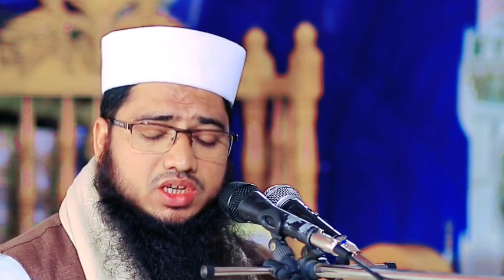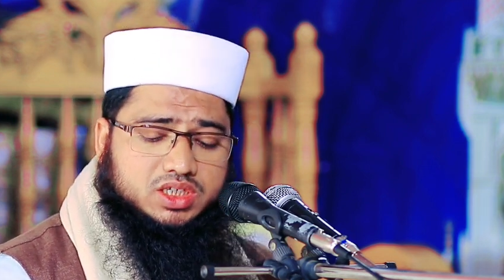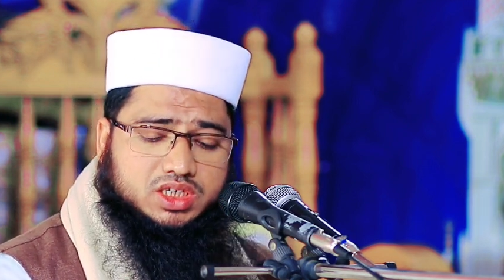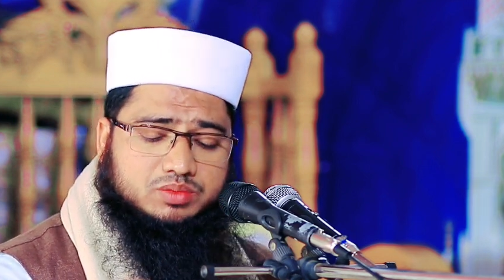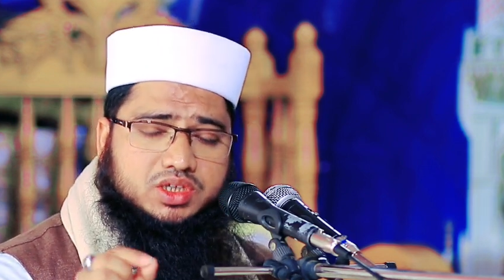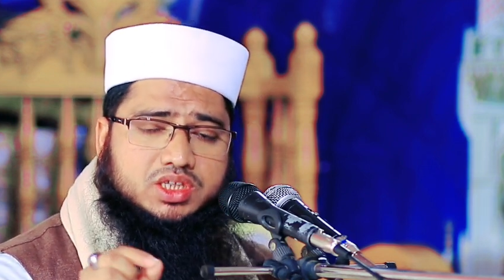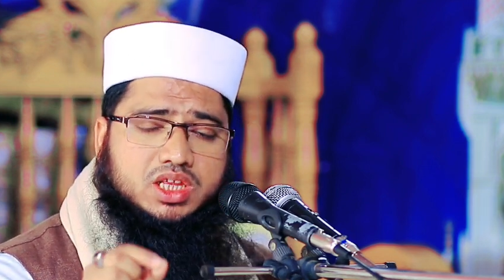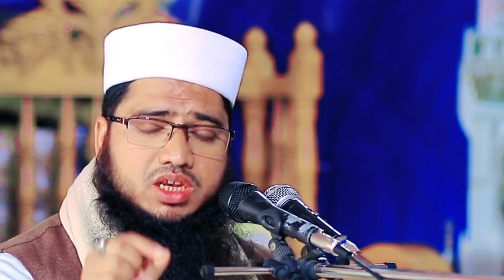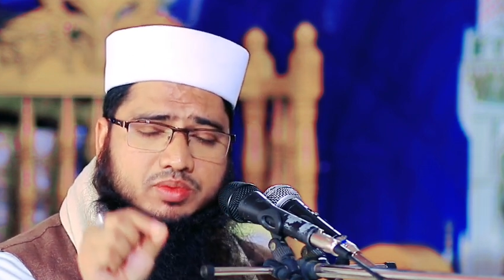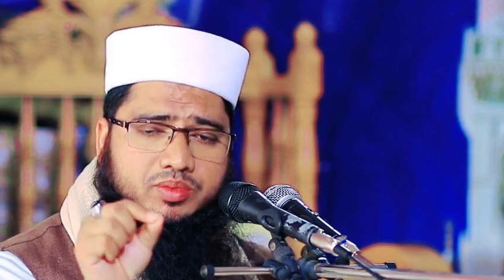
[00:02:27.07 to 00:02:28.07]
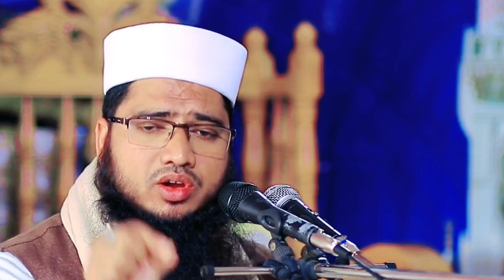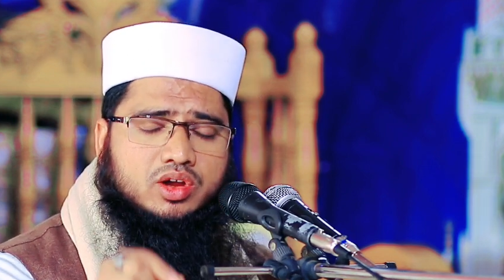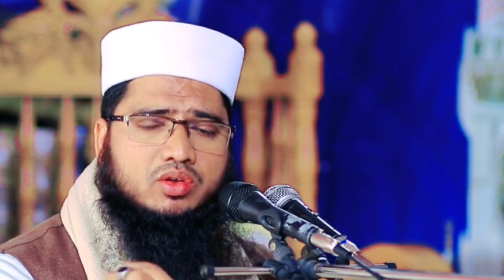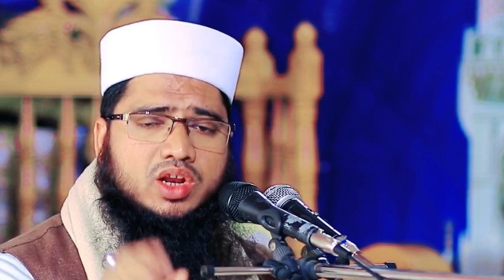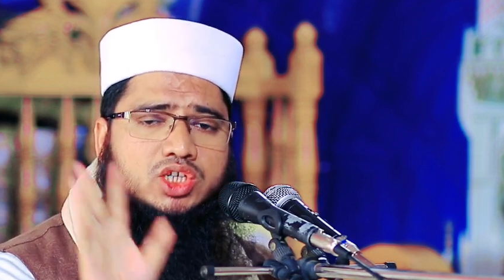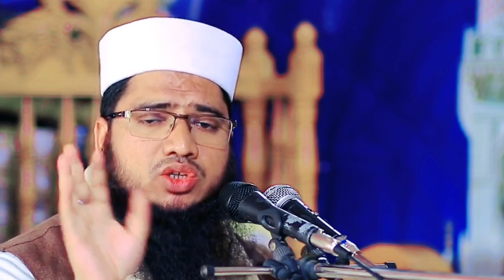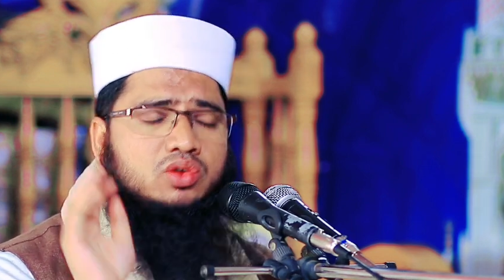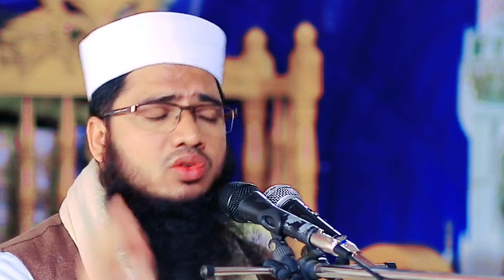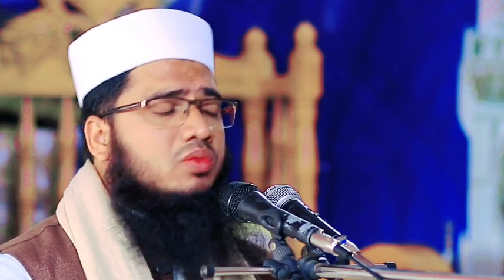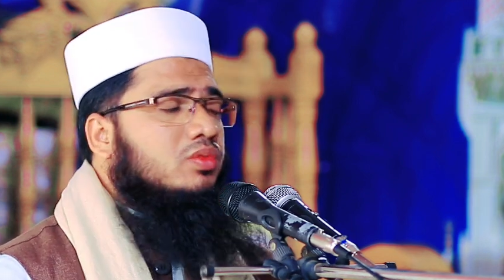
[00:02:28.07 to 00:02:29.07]
যে ব্যক্তির বিবাহ করার
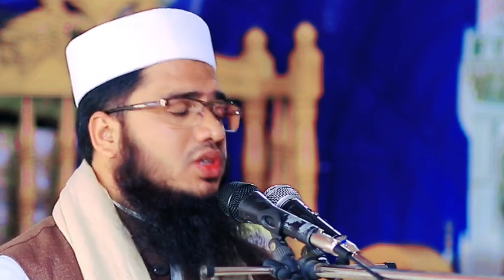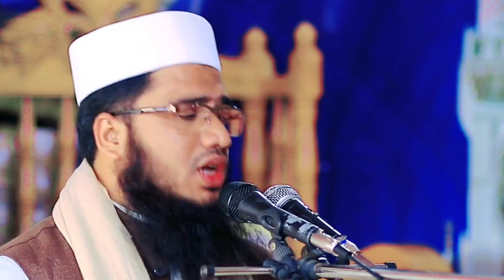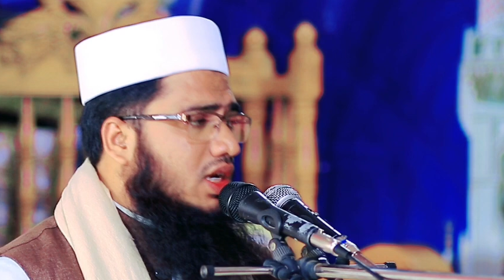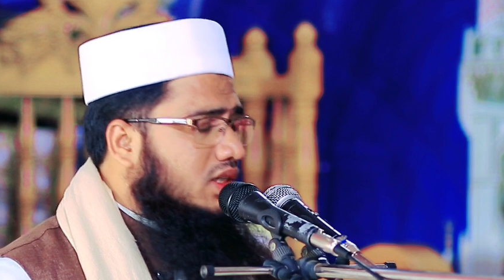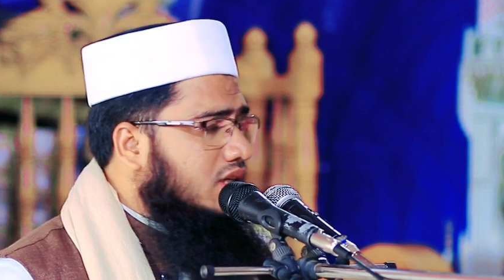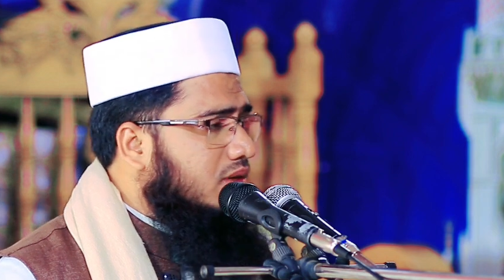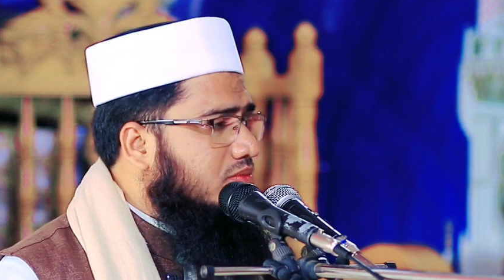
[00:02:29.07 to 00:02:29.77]
সক্ষমতা আছে